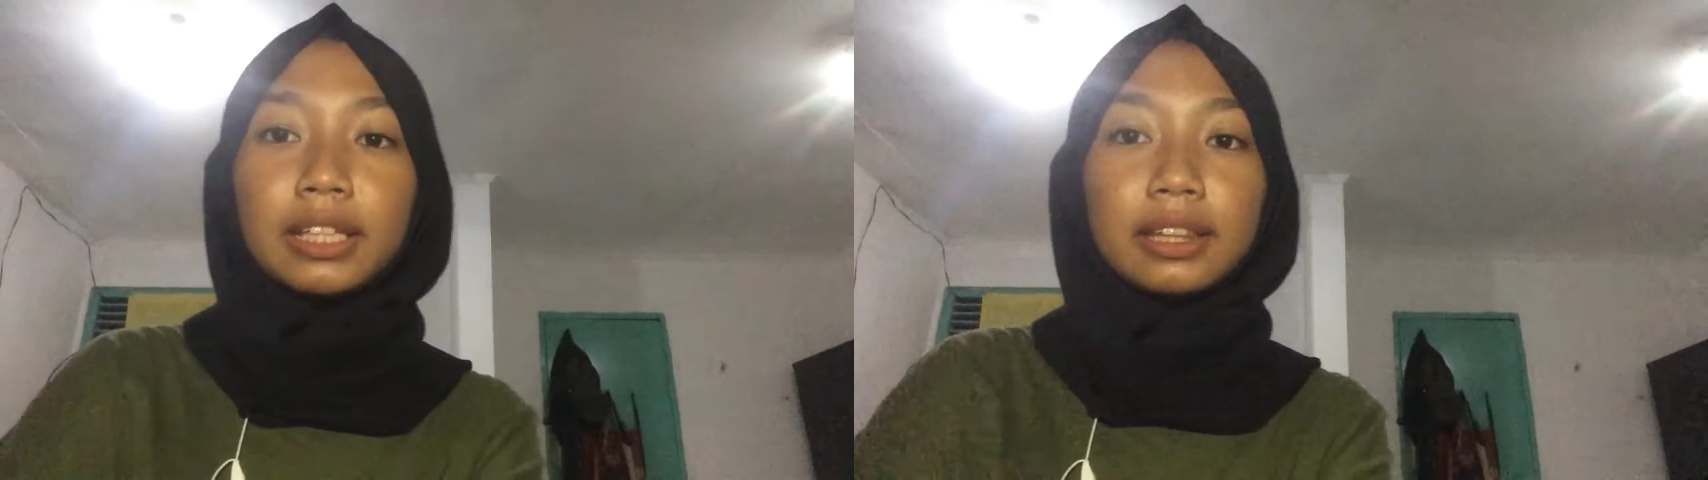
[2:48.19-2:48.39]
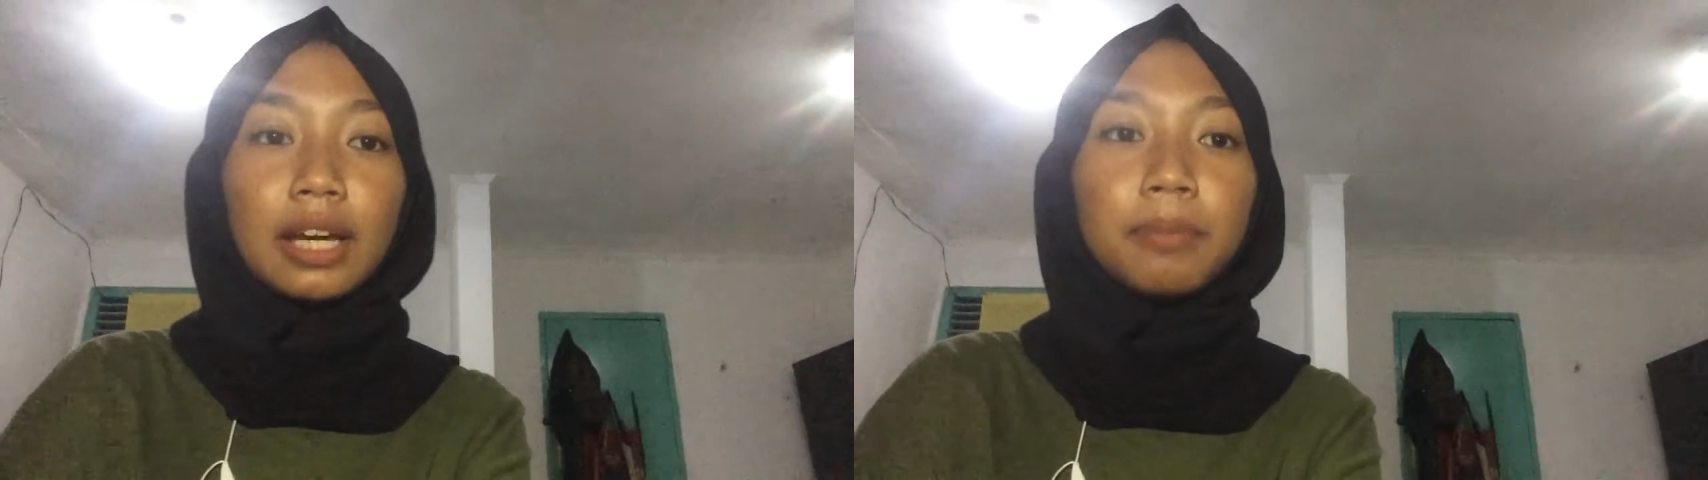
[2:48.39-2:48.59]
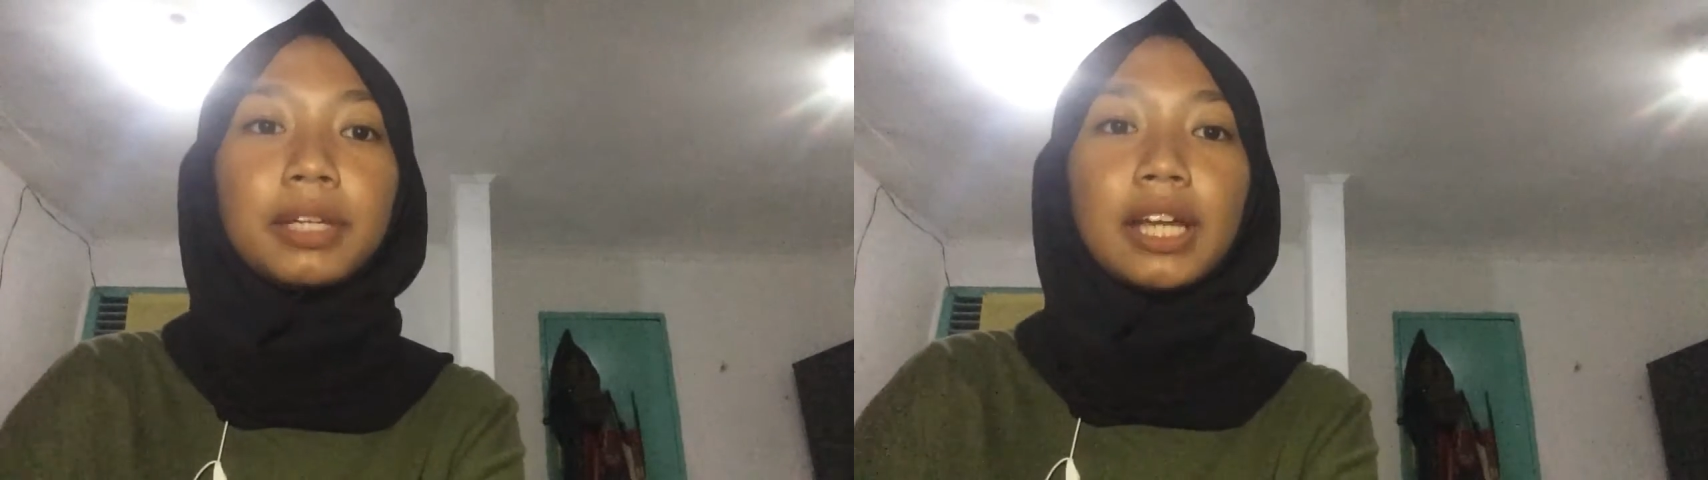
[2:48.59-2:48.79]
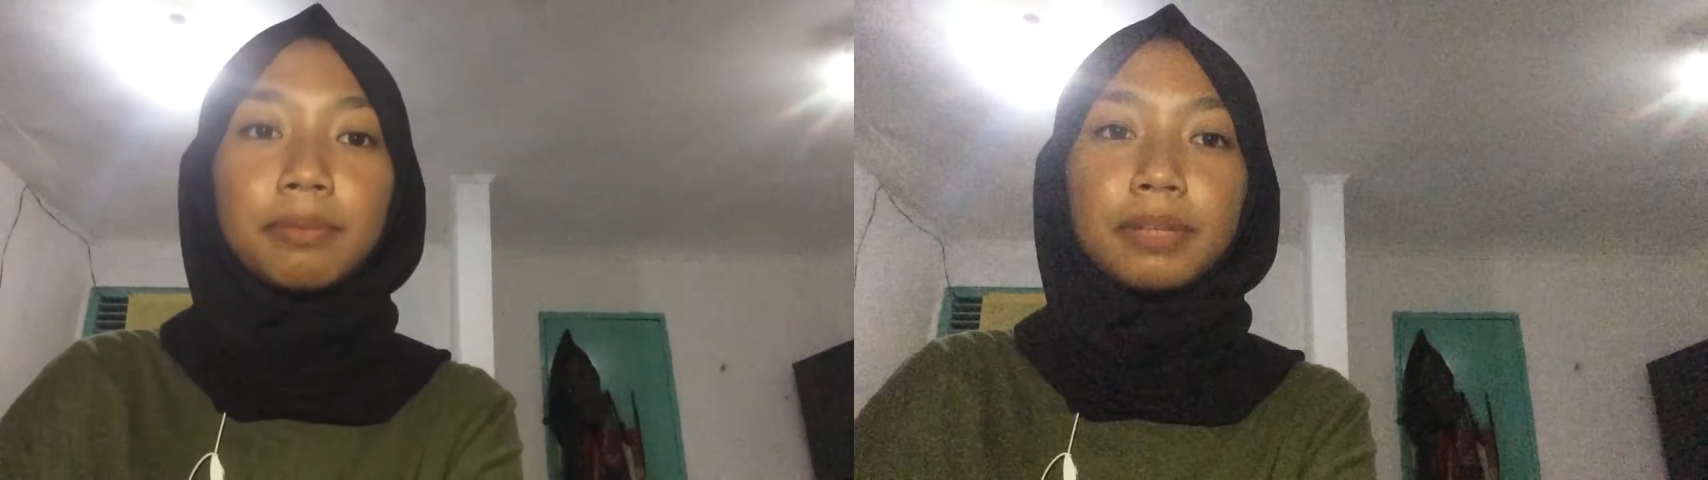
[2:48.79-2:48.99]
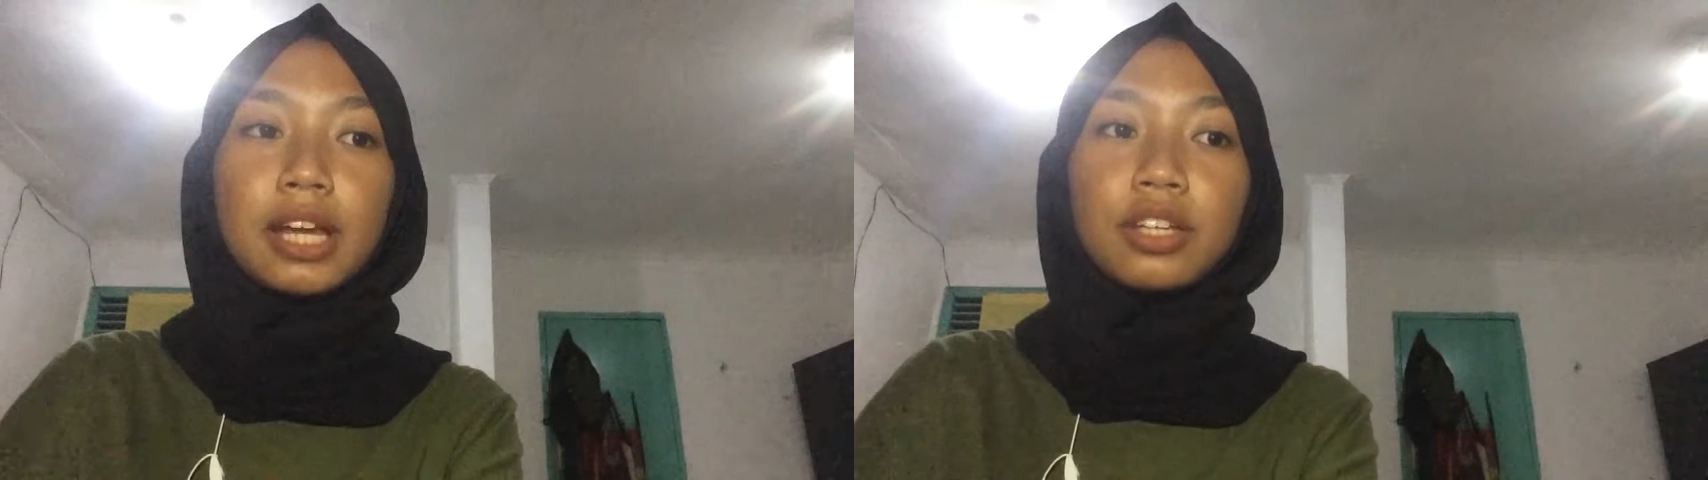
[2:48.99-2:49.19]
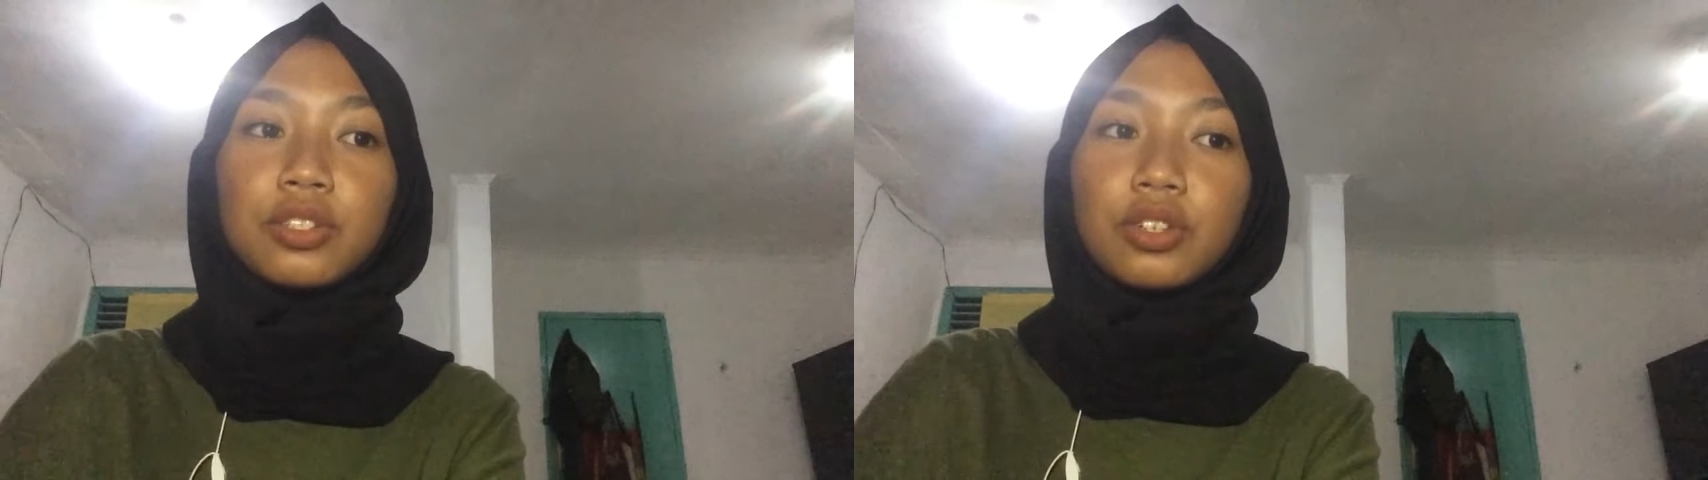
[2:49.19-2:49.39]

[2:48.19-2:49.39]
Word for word: tentang bidang-bidang